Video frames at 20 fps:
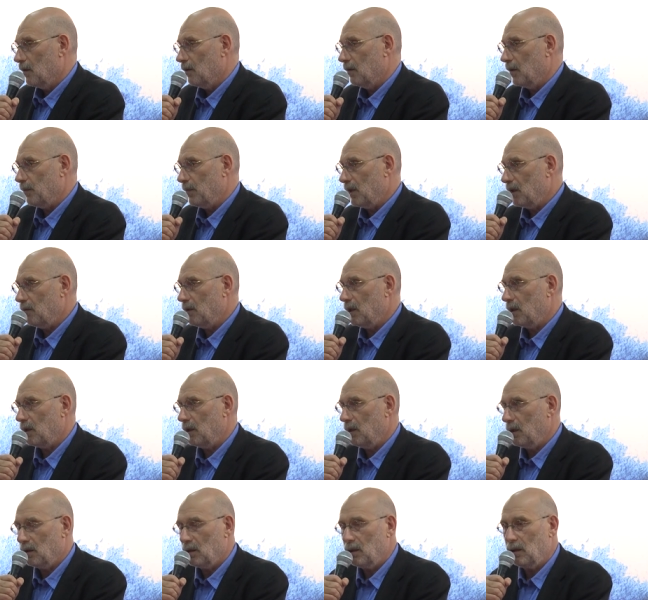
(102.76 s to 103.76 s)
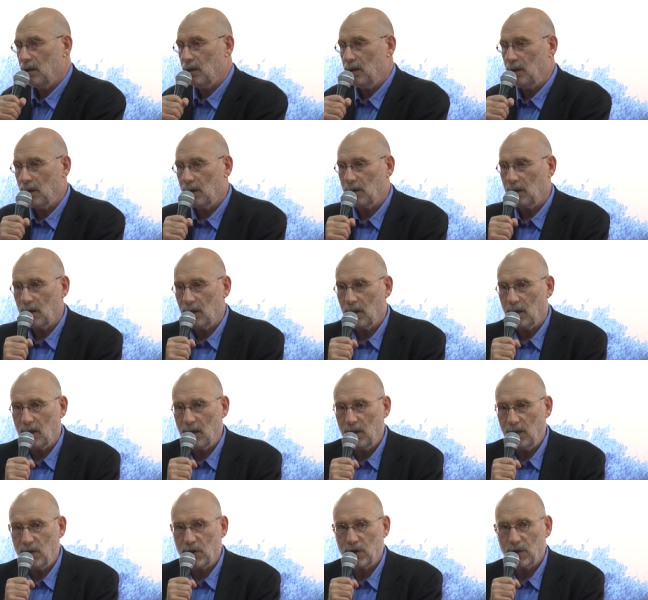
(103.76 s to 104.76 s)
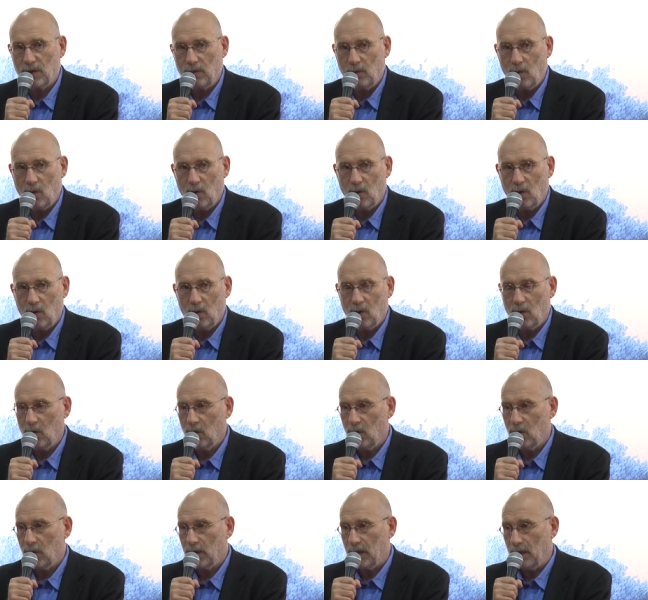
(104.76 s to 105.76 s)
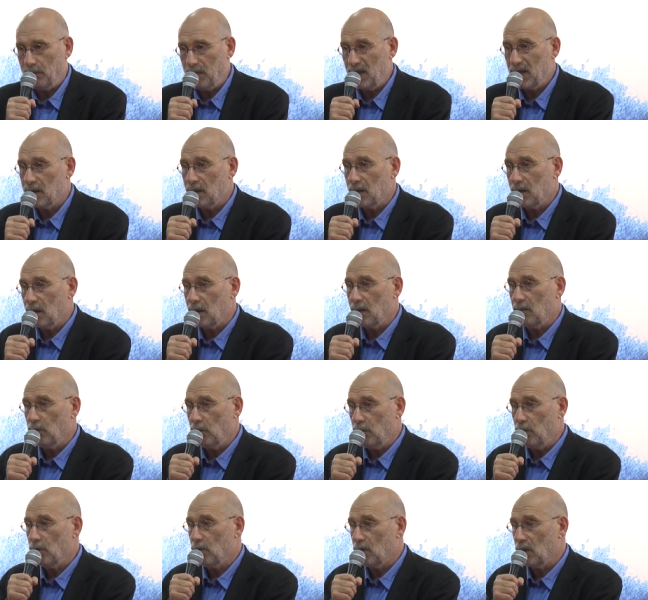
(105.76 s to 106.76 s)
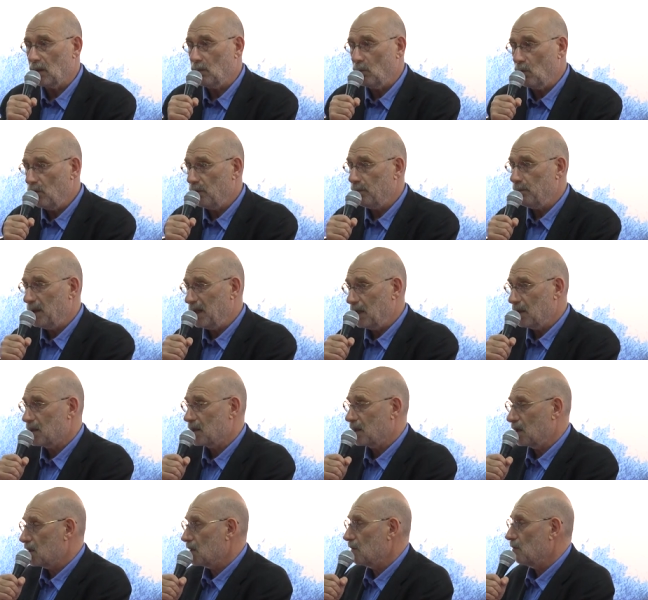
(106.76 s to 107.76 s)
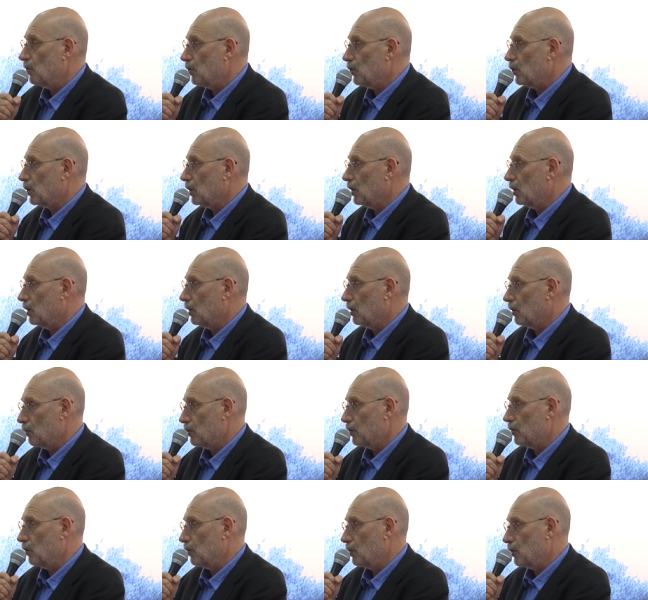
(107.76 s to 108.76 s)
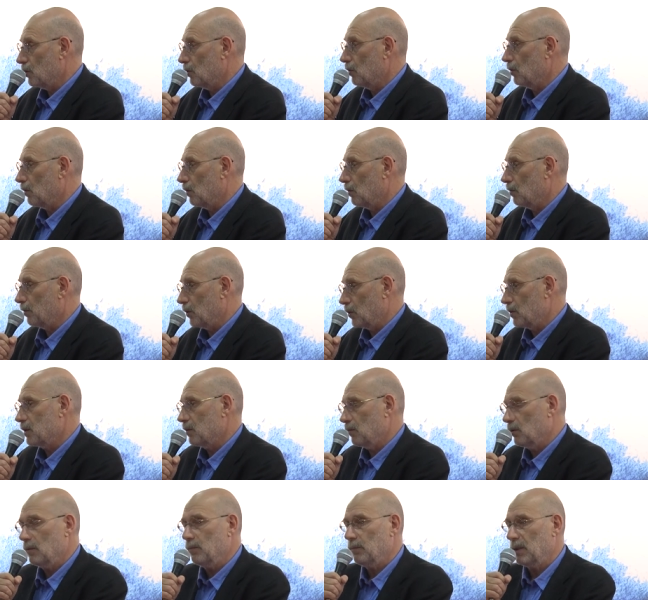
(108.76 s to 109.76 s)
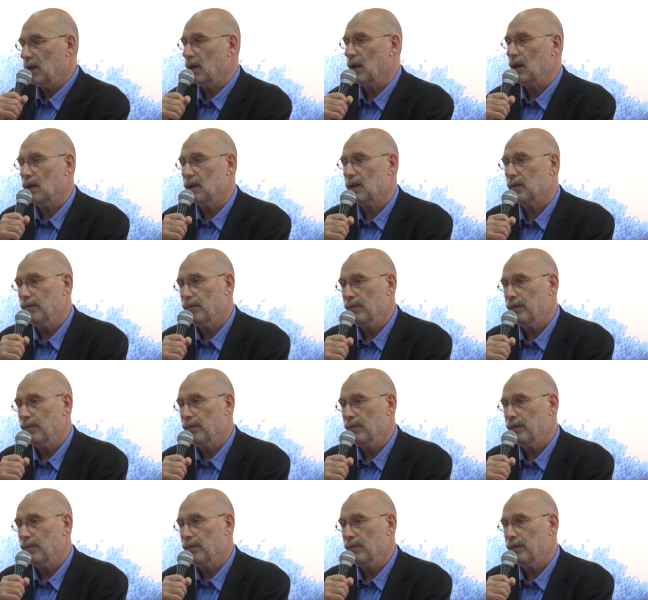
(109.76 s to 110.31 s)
Во-первых, это некоторое количество написанных мною томов, пересказывающих русскую историю. Просто вот подряд.